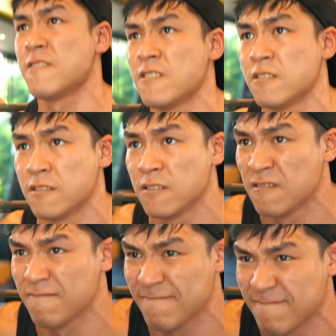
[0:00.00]
ครับ ร
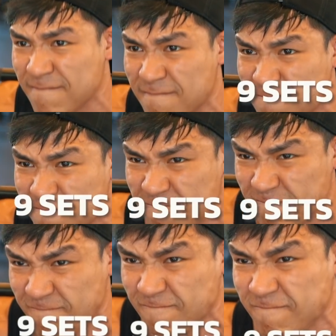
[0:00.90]
วมทั้งหมดก็ 9 เซ
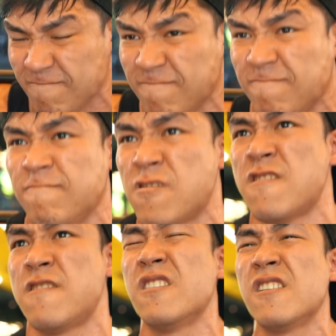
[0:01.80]
ตวันนี้โอ้โห
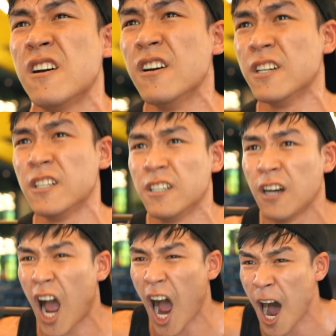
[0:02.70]
สุดยอดไปเล
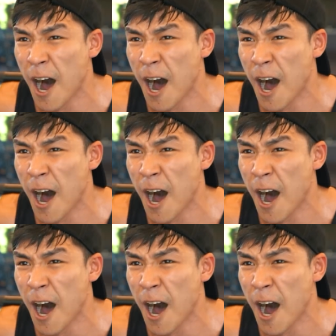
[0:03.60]
ยนะค